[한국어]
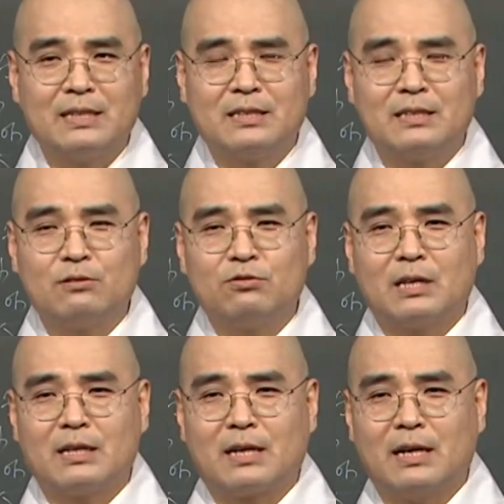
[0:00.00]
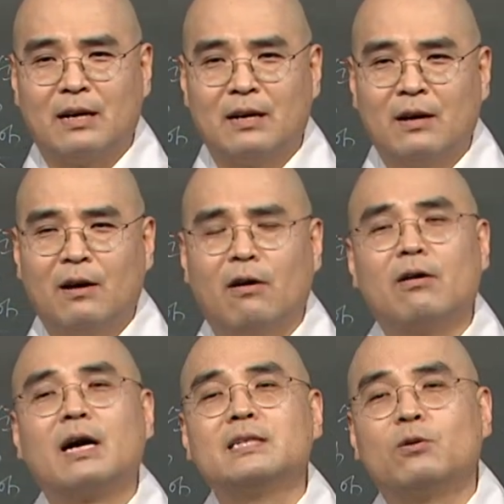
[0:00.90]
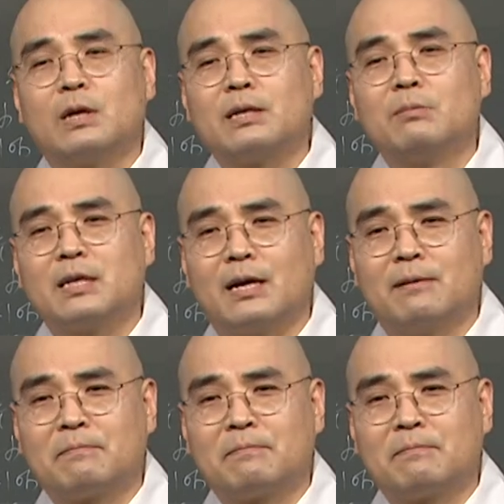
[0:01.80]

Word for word: 큰 특징 중에 하나가 엉간이 오래 삽니다.